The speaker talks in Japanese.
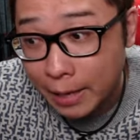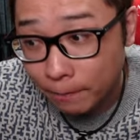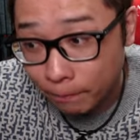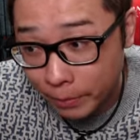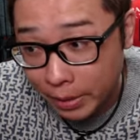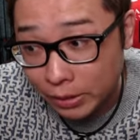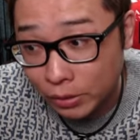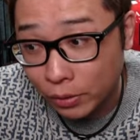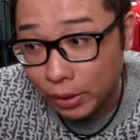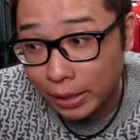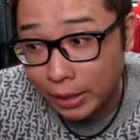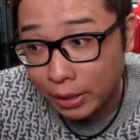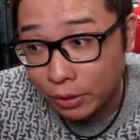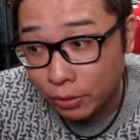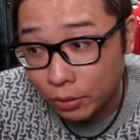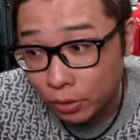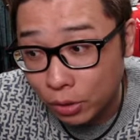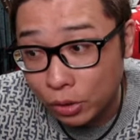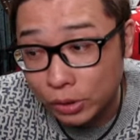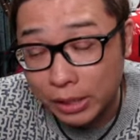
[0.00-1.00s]
ね、そうなってく
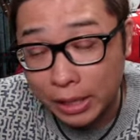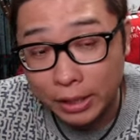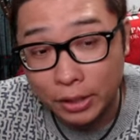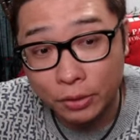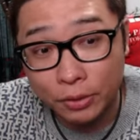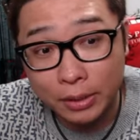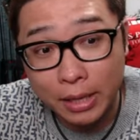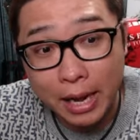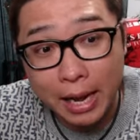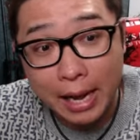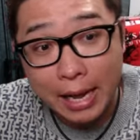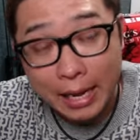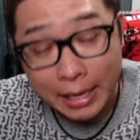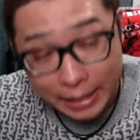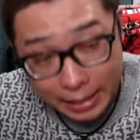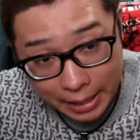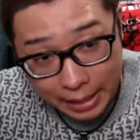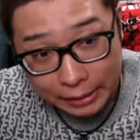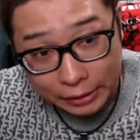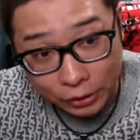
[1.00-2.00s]
ると、さっき言った、
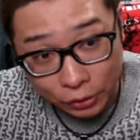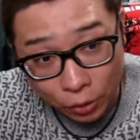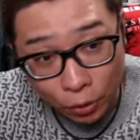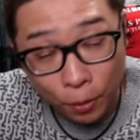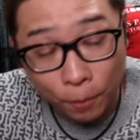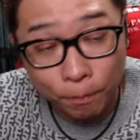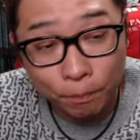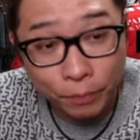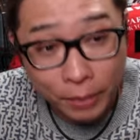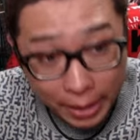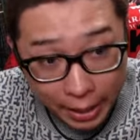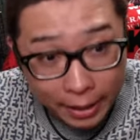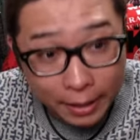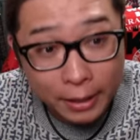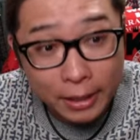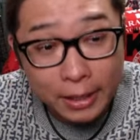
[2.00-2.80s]
冷やしの、ね、